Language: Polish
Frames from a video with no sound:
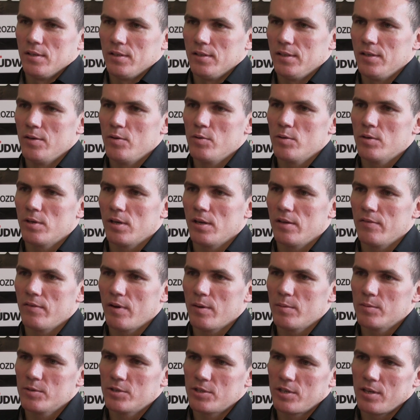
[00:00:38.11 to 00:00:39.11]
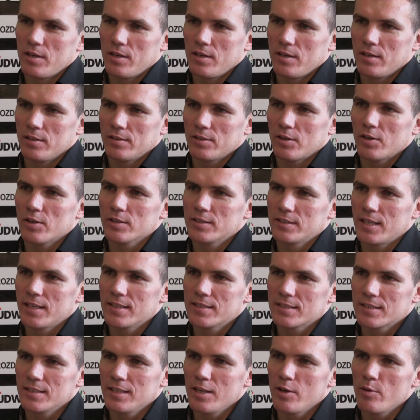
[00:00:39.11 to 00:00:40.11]
nie ukrywam, że trochę
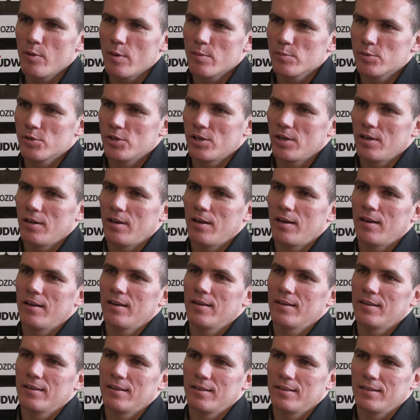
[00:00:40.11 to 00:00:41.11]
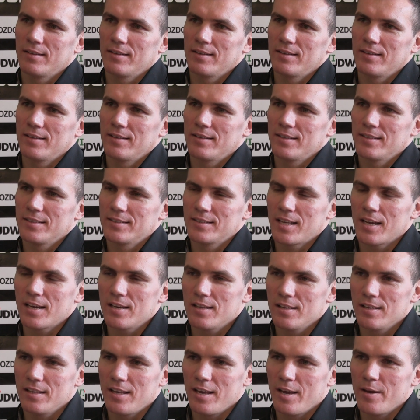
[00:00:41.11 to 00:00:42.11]
stęskniłem się e, za
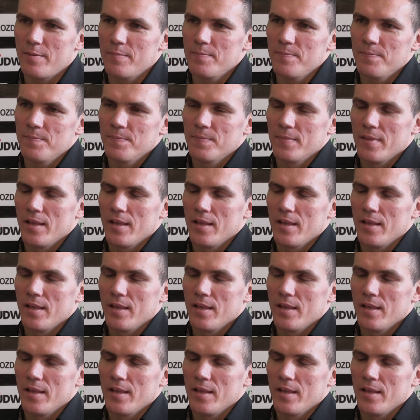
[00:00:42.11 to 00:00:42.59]
ringiem